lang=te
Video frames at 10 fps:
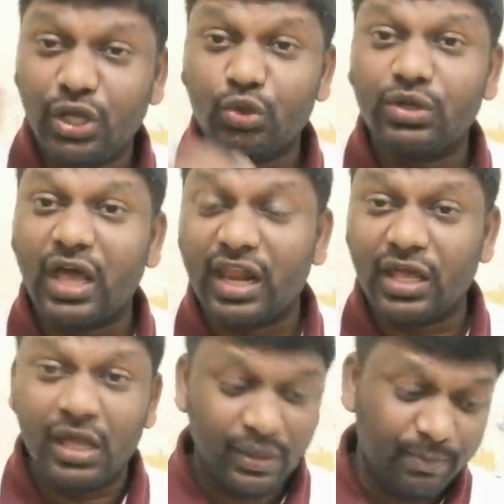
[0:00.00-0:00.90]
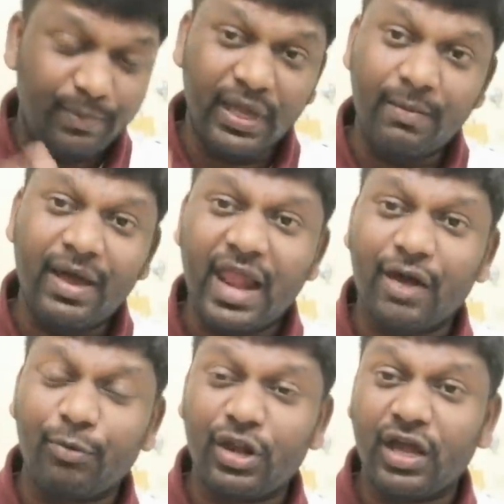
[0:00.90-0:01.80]
ఏది ఉండాలి బీమా
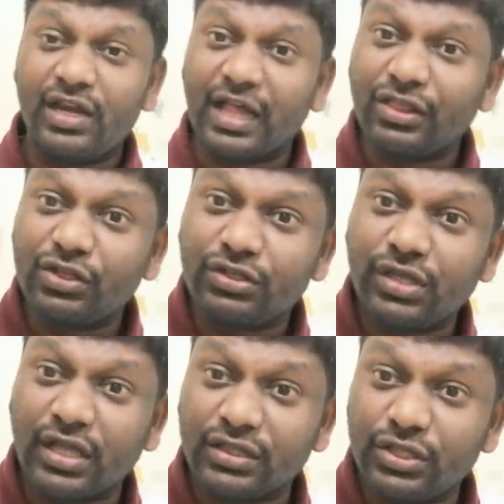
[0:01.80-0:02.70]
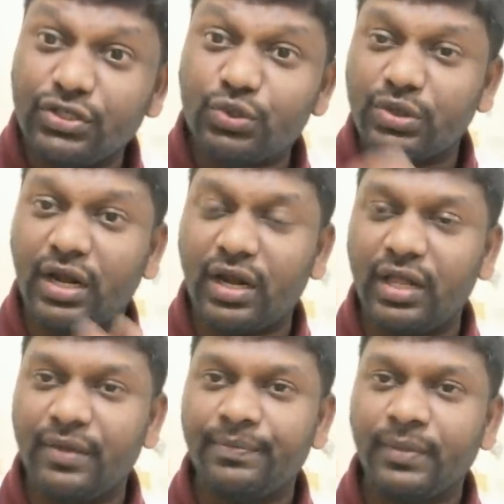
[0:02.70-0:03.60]
లేకపోయినా కానీ హెల్త్ ఇన్సూరెన్స్ హెల్త్ ఇన్సూరెన్స్
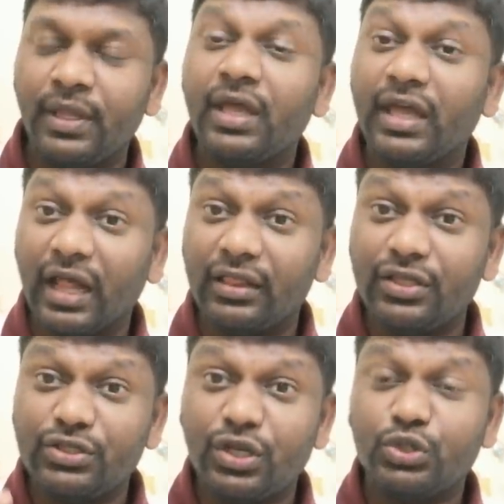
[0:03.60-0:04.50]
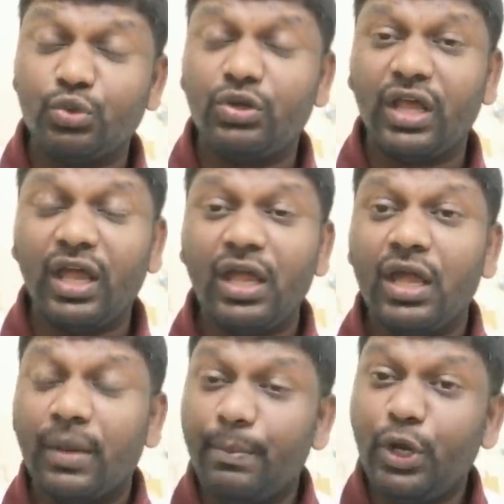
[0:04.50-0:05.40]
ఉండాలండి హెల్త్ ఇన్సూరెన్స్ ఉంటే
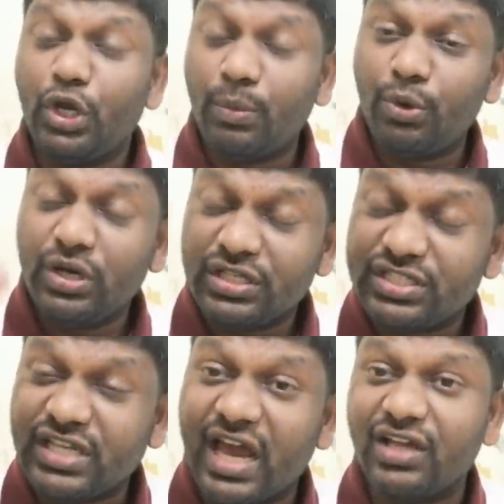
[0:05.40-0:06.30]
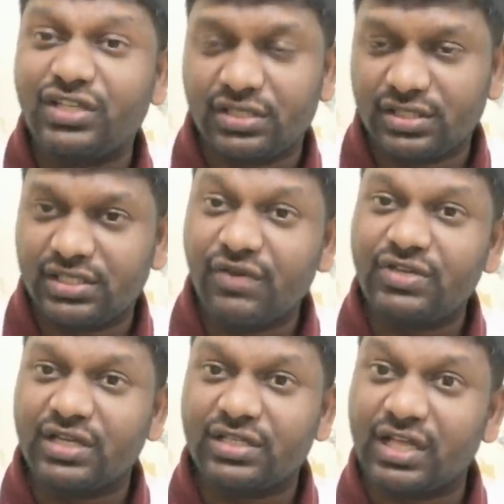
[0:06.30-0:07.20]
మీ డబ్బుల్ని చాలా సేవ్
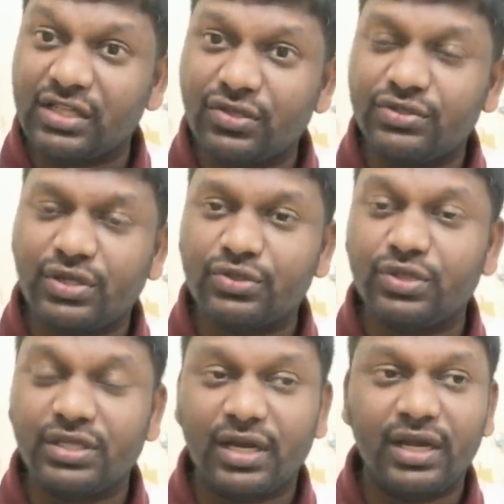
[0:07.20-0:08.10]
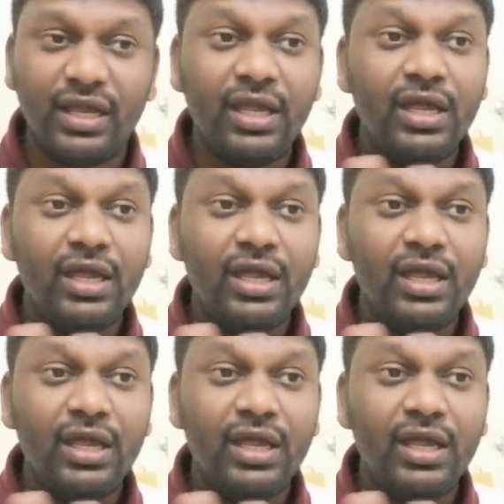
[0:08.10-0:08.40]
చేస్తుంది హెల్త్ ఇన్సూరెన్స్ ఎందుకంటే